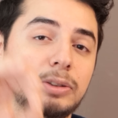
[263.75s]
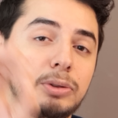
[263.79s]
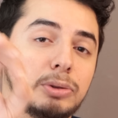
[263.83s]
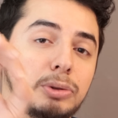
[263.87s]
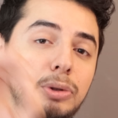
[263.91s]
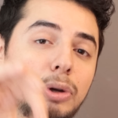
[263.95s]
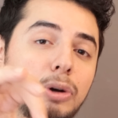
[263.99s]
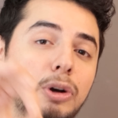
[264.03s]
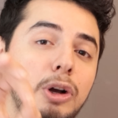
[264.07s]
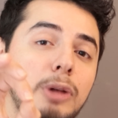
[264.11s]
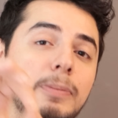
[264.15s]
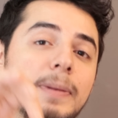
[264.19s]

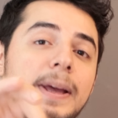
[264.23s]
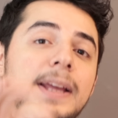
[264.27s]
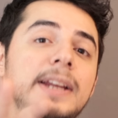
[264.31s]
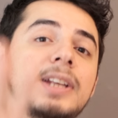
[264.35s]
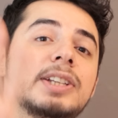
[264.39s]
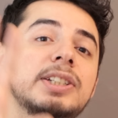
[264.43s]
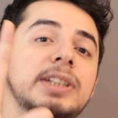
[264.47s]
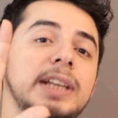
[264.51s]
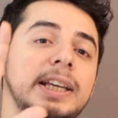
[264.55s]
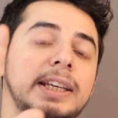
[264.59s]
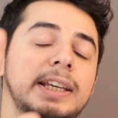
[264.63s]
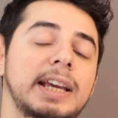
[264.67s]
Stockholm en
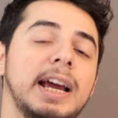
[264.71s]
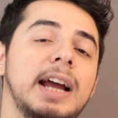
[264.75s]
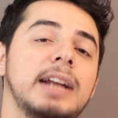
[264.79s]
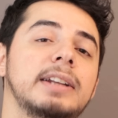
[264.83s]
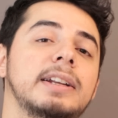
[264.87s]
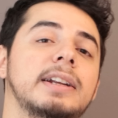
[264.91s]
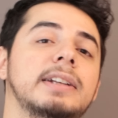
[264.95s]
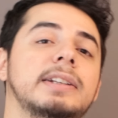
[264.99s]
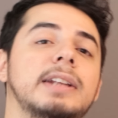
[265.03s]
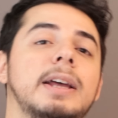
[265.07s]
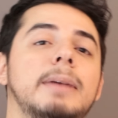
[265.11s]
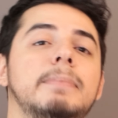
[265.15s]
işlek
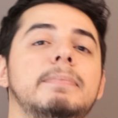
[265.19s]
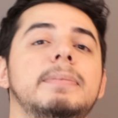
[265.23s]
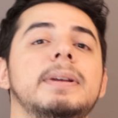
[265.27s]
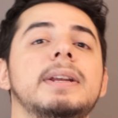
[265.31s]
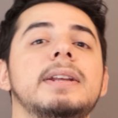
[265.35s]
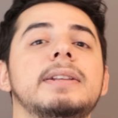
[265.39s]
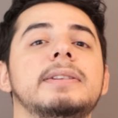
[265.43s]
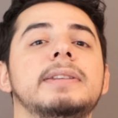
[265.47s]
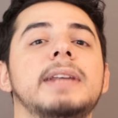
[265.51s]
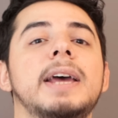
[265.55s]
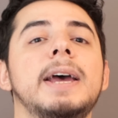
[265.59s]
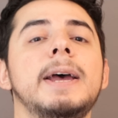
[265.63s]
yerlerinden
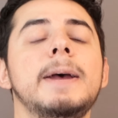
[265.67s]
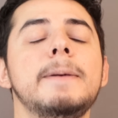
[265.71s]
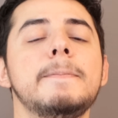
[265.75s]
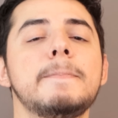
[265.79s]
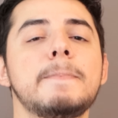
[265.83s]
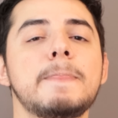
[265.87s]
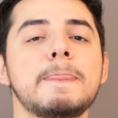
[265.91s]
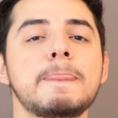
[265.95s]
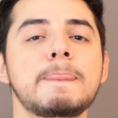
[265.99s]
birinde